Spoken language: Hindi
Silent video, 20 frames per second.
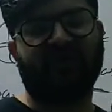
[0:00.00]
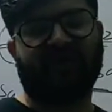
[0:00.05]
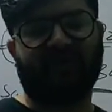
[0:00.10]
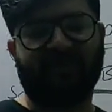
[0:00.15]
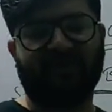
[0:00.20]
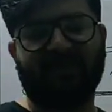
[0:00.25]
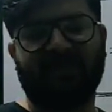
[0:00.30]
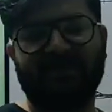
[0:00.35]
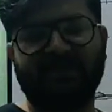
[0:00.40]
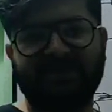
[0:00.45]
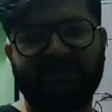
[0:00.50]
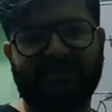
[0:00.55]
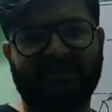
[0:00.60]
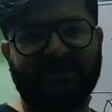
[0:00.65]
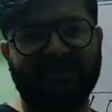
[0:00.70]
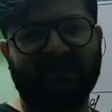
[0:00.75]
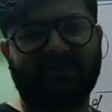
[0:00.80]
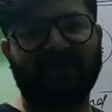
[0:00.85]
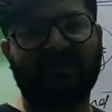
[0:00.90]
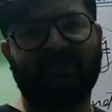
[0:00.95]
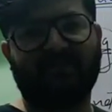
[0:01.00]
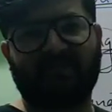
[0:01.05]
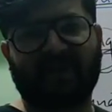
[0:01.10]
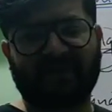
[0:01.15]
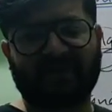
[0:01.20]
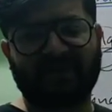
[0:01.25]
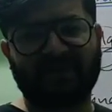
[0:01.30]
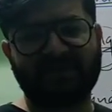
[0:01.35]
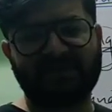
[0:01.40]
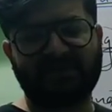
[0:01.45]
आपका आंसर रहेगा
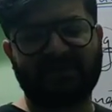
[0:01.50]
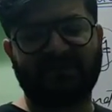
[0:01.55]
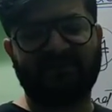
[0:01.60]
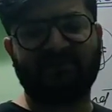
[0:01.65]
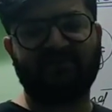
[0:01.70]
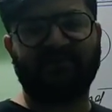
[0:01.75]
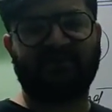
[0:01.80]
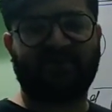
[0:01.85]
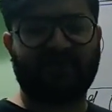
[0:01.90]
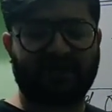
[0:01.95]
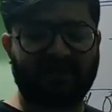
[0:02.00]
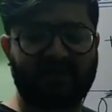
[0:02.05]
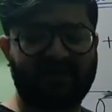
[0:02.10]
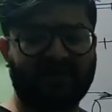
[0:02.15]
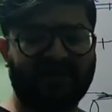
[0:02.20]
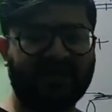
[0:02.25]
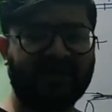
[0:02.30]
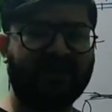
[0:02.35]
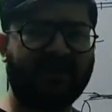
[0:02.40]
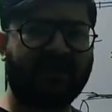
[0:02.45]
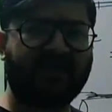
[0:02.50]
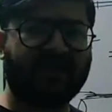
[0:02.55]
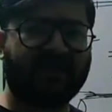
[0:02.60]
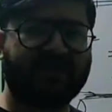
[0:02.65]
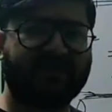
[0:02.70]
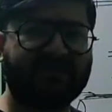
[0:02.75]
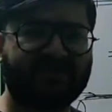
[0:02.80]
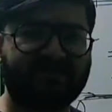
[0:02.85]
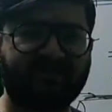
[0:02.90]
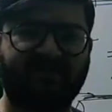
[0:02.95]
मैग्नीशियम रिबन
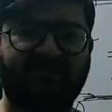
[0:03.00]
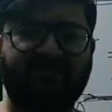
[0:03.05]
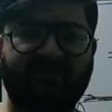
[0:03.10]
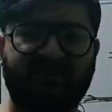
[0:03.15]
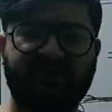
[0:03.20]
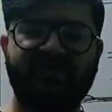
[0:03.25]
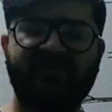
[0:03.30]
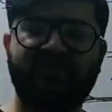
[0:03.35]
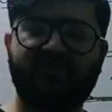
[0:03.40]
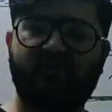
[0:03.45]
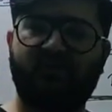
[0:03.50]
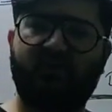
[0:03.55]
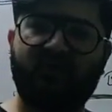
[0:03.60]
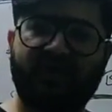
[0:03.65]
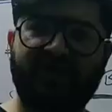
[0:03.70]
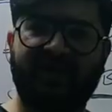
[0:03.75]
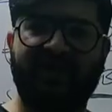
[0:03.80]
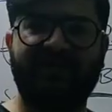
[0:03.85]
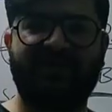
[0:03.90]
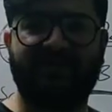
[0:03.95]
इज फर्स्ट कोटेड